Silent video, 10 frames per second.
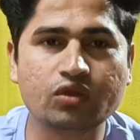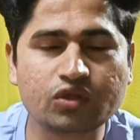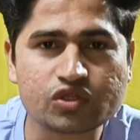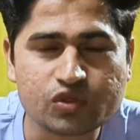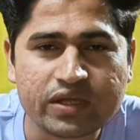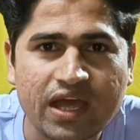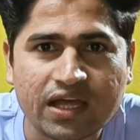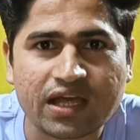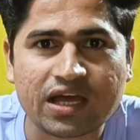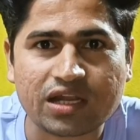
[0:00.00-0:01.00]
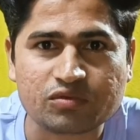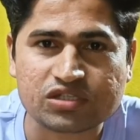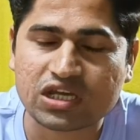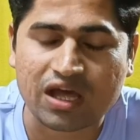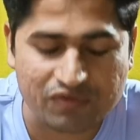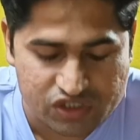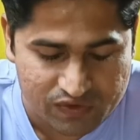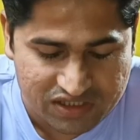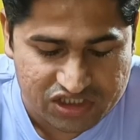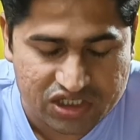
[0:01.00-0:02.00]
तो दोस्तों यहाँ का खाना मुझे काफ़ी
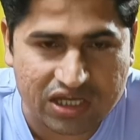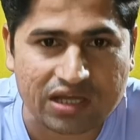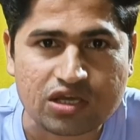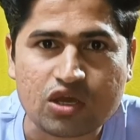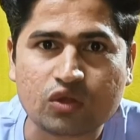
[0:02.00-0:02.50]
स्वादिष्ट लगा